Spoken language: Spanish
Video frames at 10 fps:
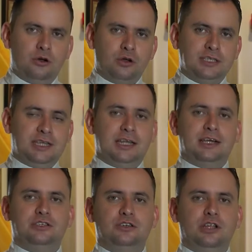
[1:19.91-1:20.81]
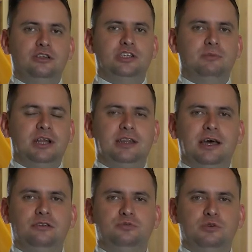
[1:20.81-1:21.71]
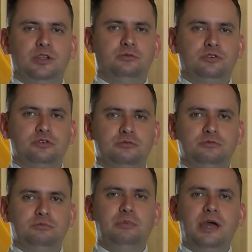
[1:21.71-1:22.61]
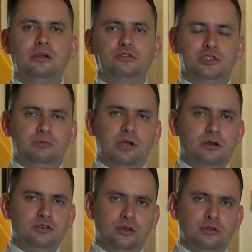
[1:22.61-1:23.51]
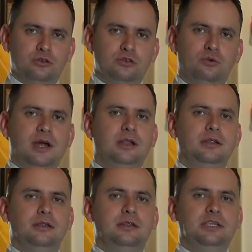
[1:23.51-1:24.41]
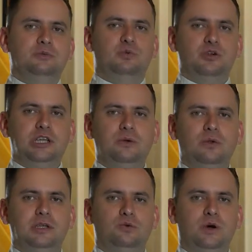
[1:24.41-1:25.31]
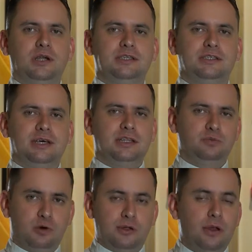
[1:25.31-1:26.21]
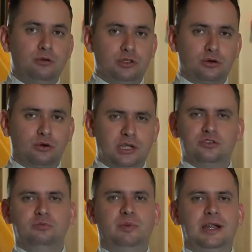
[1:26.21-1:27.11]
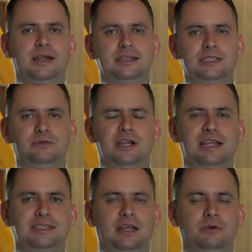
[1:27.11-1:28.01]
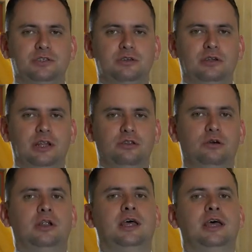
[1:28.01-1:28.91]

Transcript: con esta negación de los samaritanos podemos vernos también nosotros, cuán disponible, cuán está disponible nuestro corazón para recibir la salvación, el don